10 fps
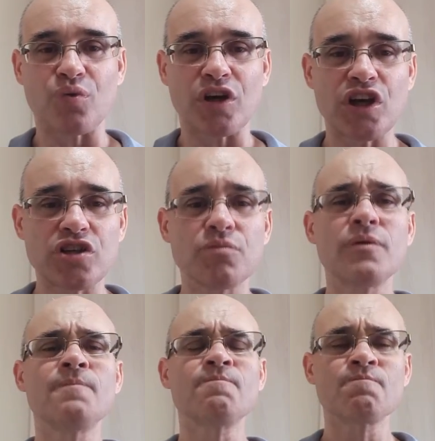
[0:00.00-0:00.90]
um
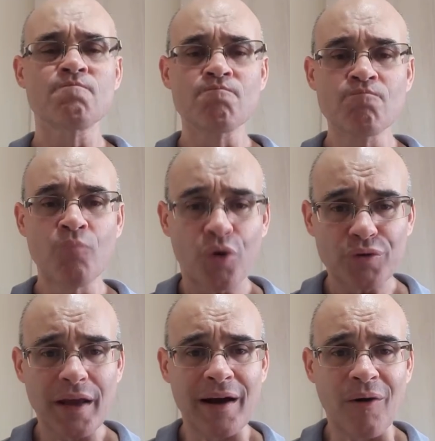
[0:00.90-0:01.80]
ritmo
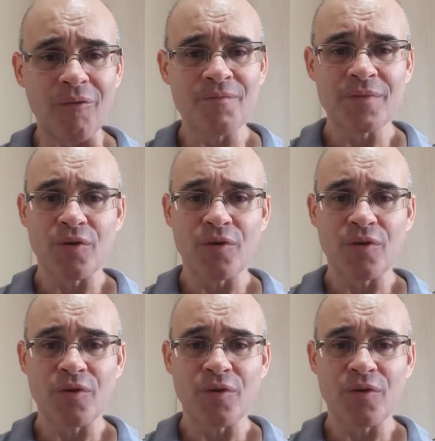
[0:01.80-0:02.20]
muito legal.